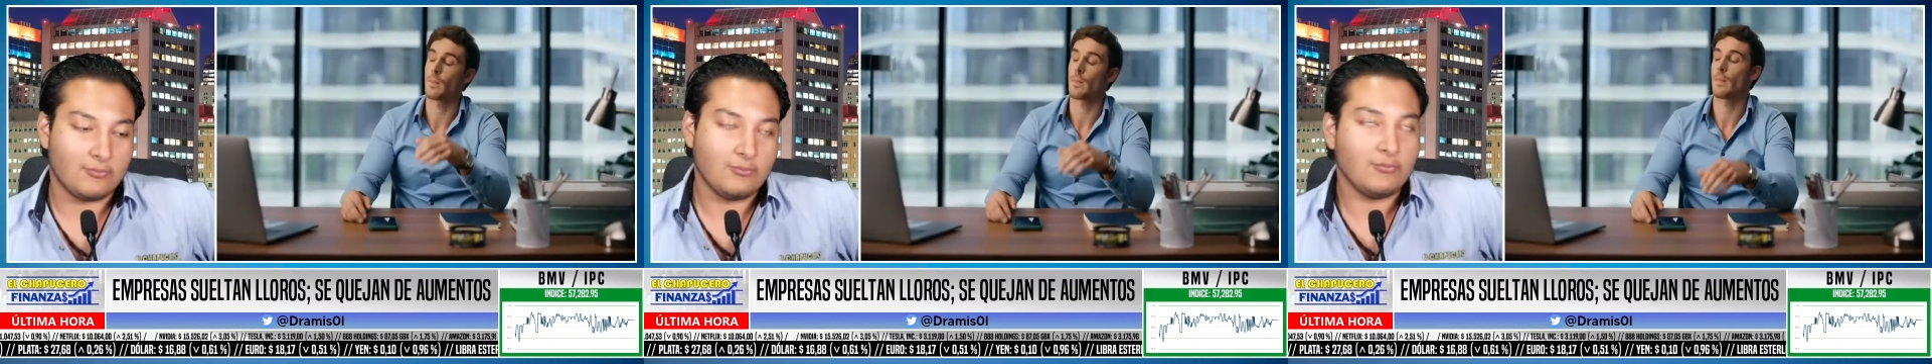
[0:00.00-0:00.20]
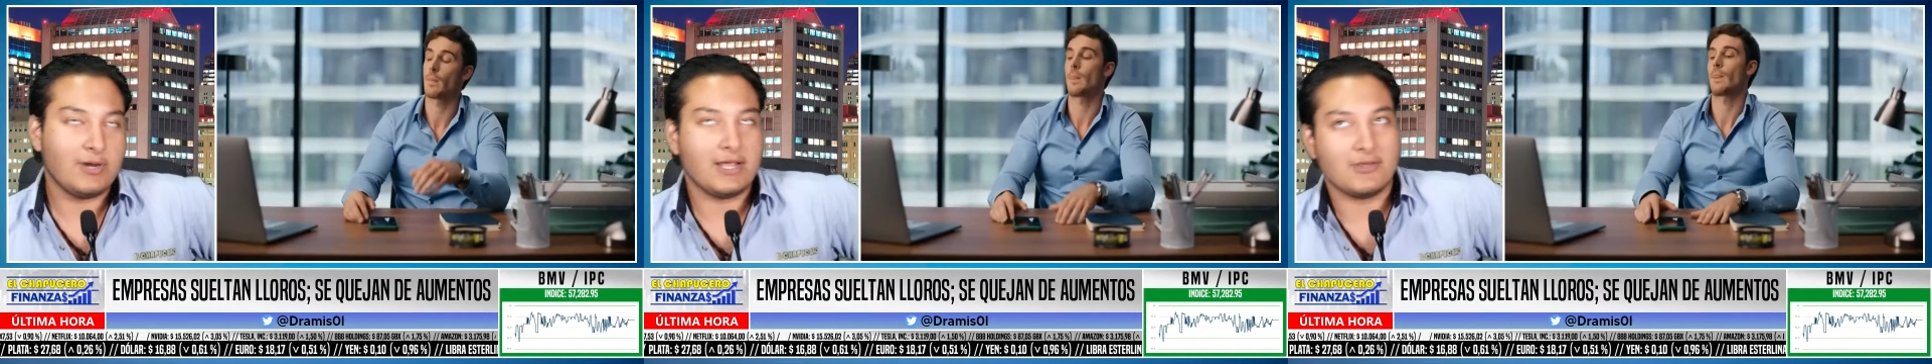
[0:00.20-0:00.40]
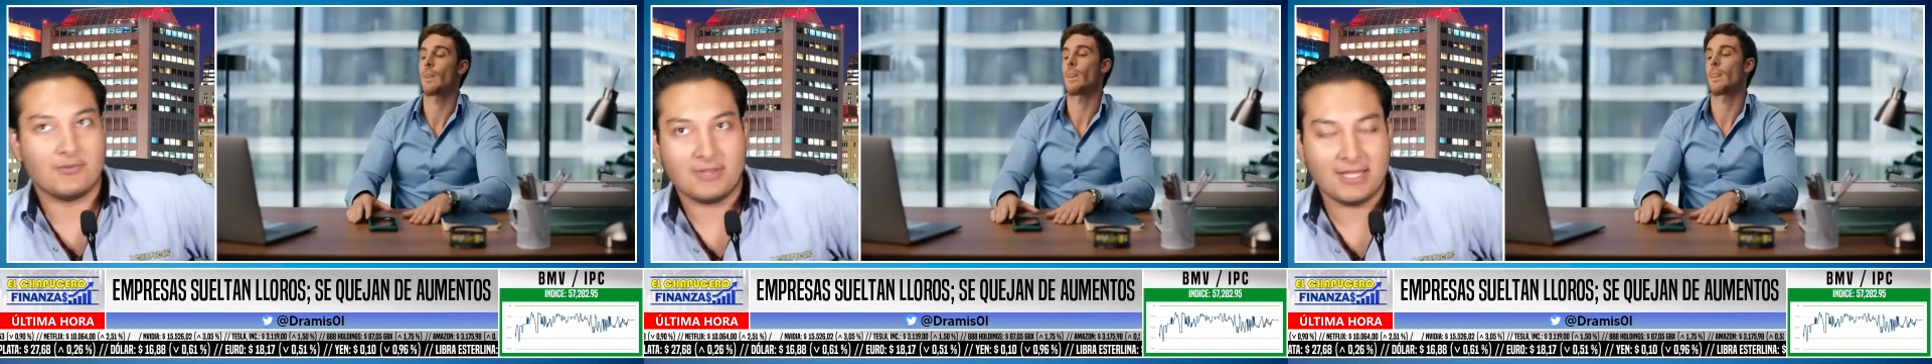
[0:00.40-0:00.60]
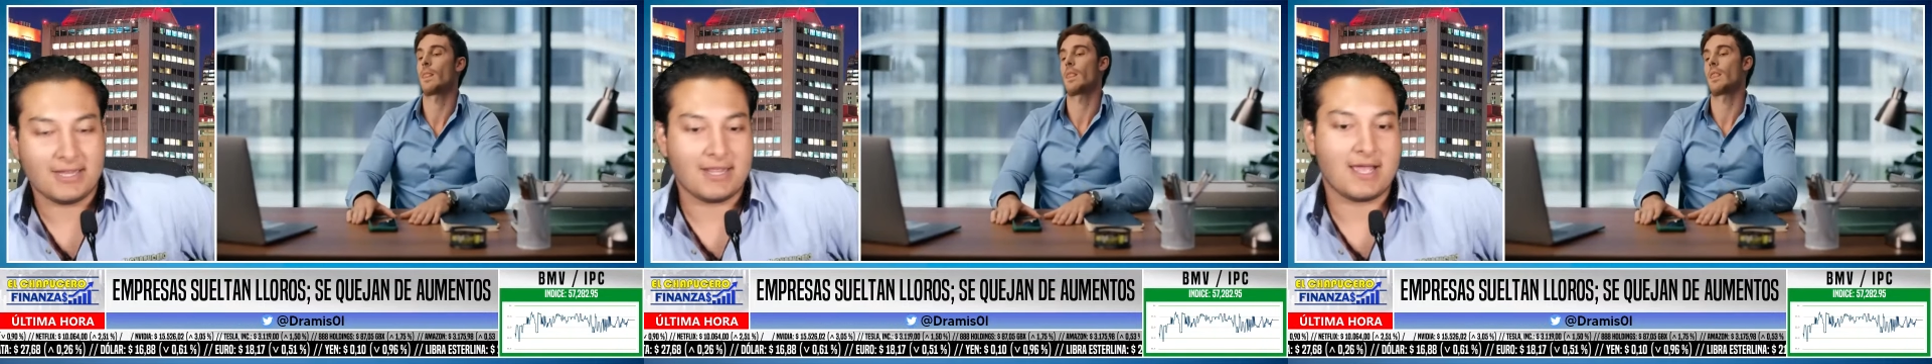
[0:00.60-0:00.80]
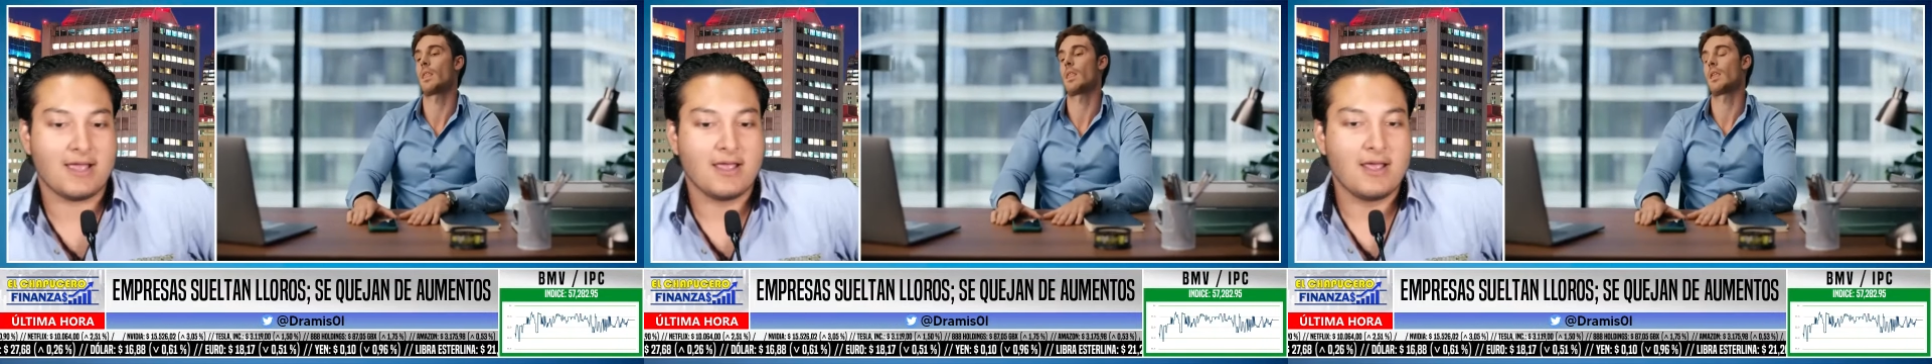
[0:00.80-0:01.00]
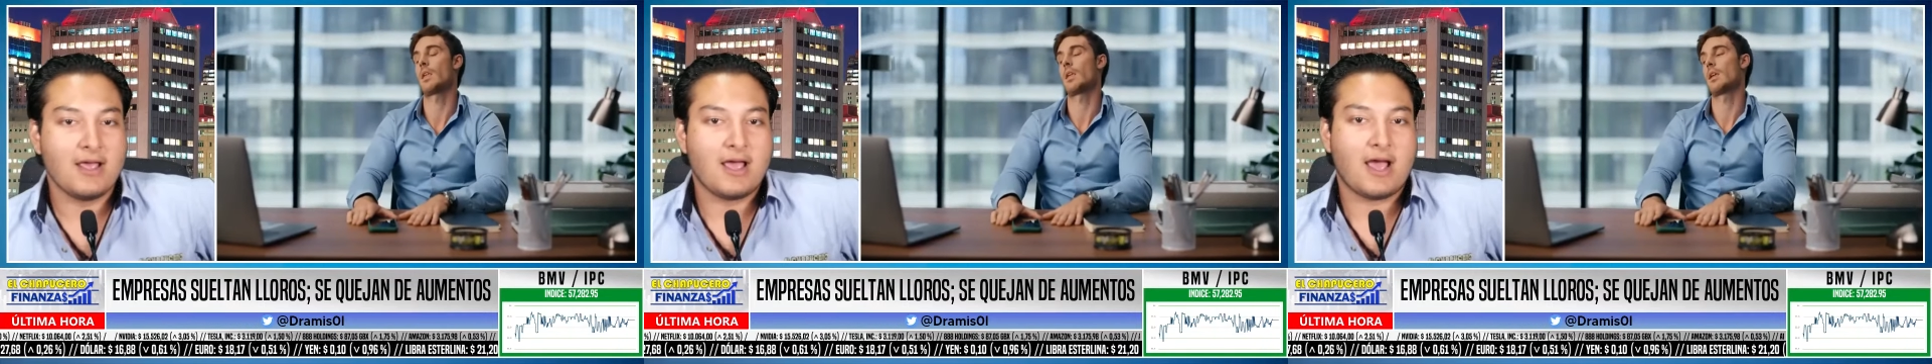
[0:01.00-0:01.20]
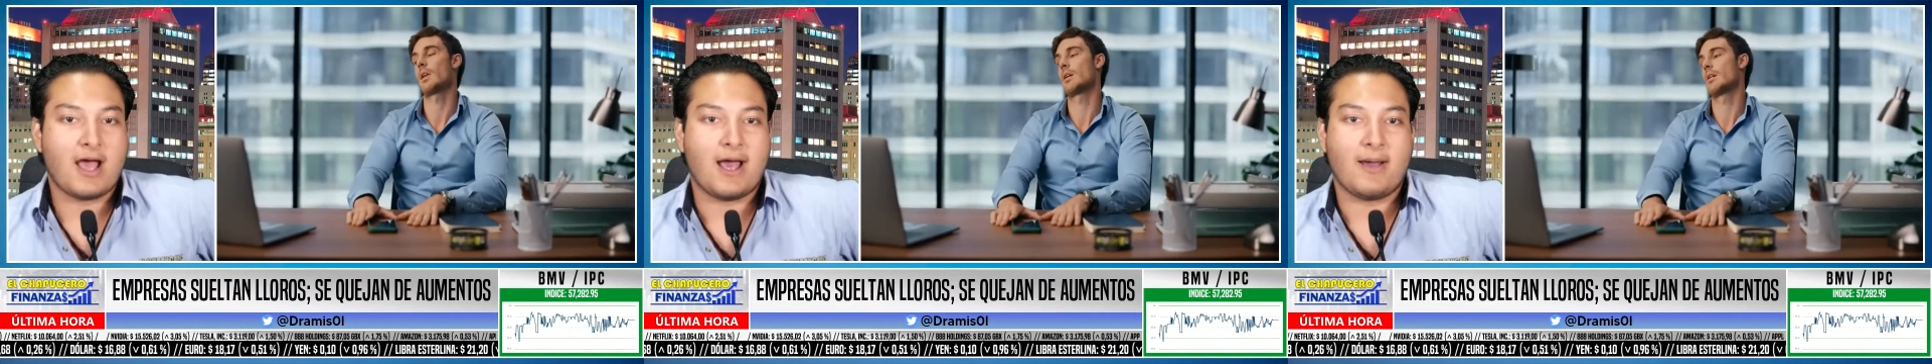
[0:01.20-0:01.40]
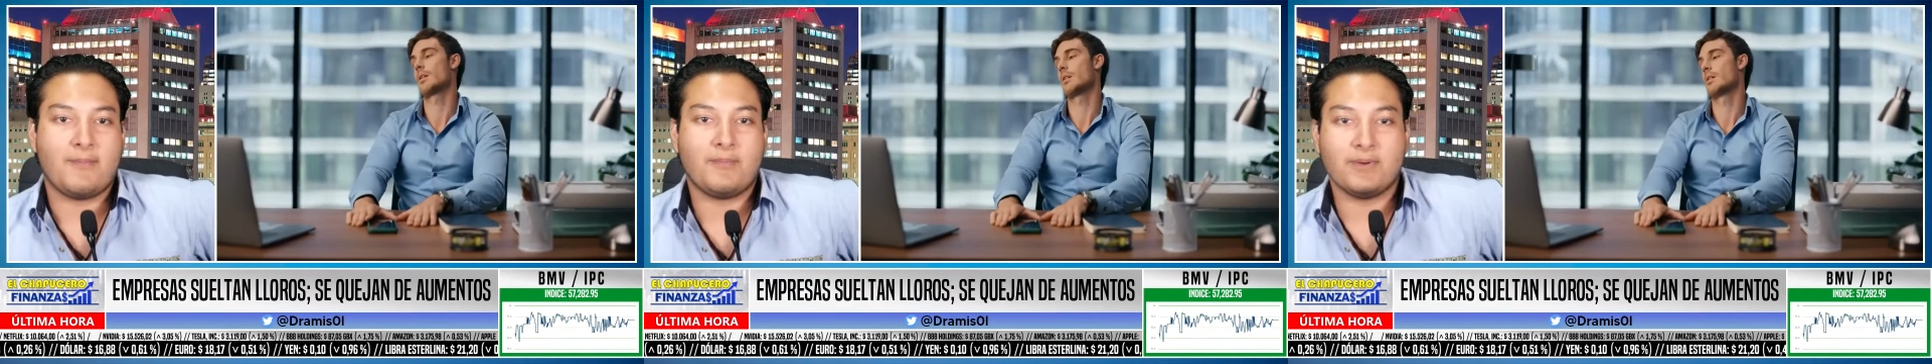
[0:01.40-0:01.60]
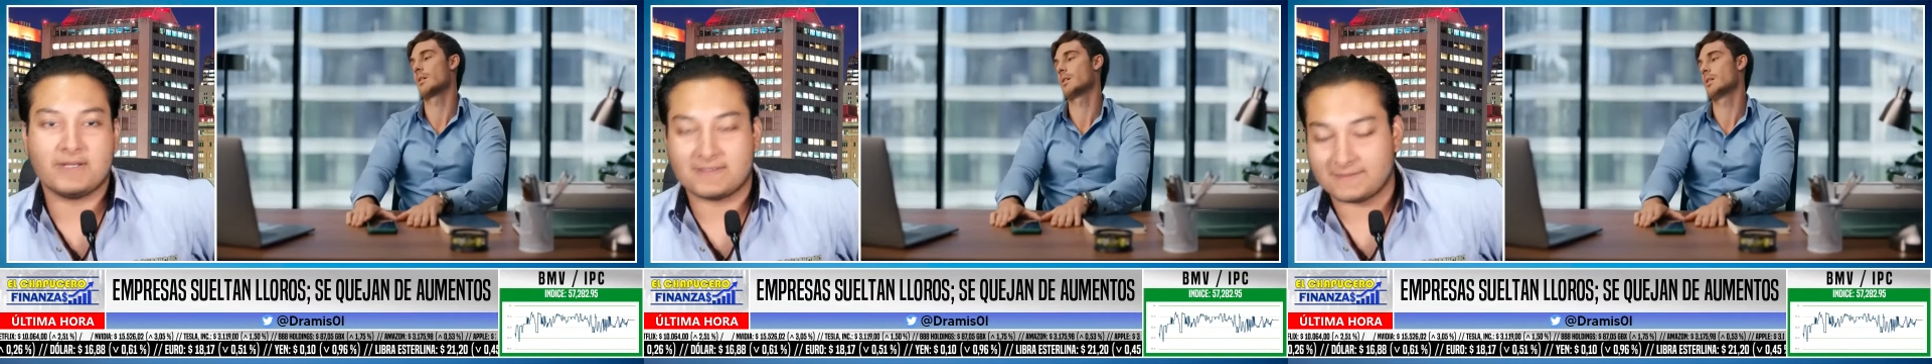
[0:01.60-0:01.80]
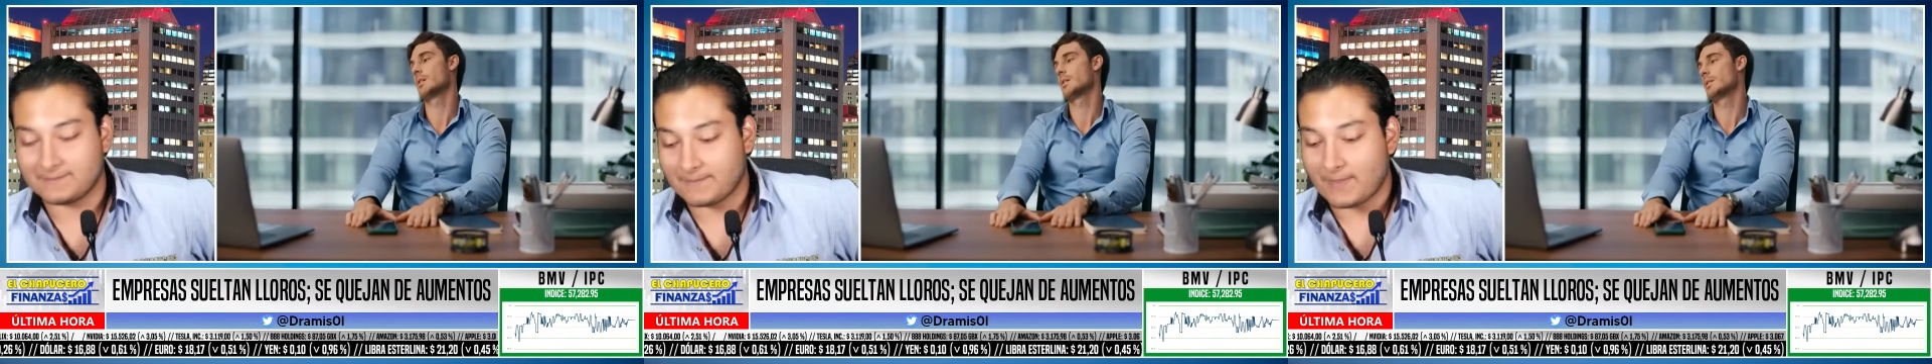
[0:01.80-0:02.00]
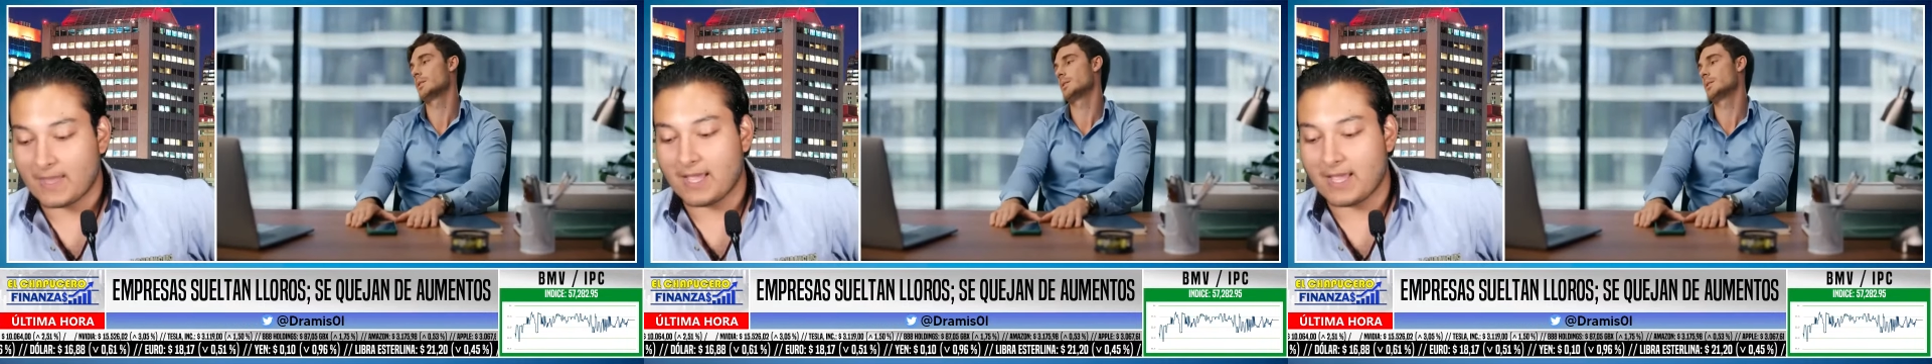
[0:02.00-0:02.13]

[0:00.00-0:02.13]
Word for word: una ayudita a pues